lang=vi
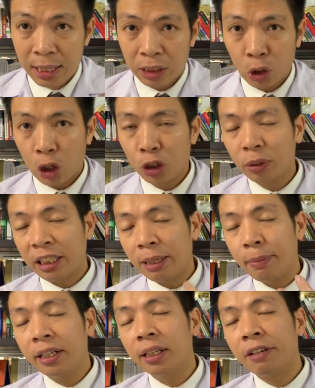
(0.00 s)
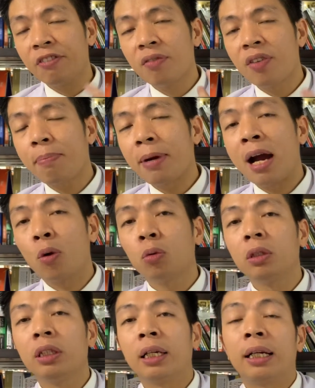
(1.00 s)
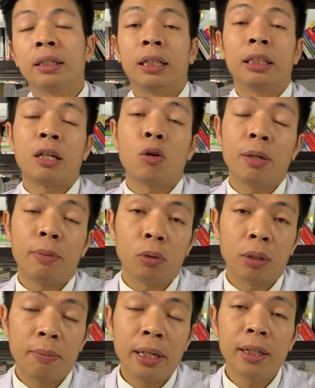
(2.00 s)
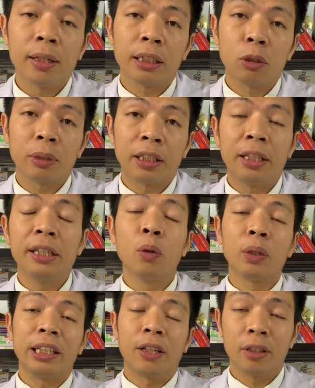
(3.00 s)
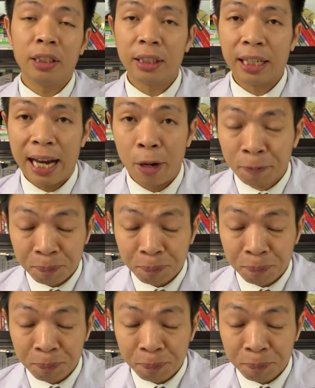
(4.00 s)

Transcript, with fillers: Sau đó chúng ta sẽ biết được cái phương pháp nào, cũng như là sau khi mà chúng ta biết được thì chúng ta sẽ điều trị nó như thế nào.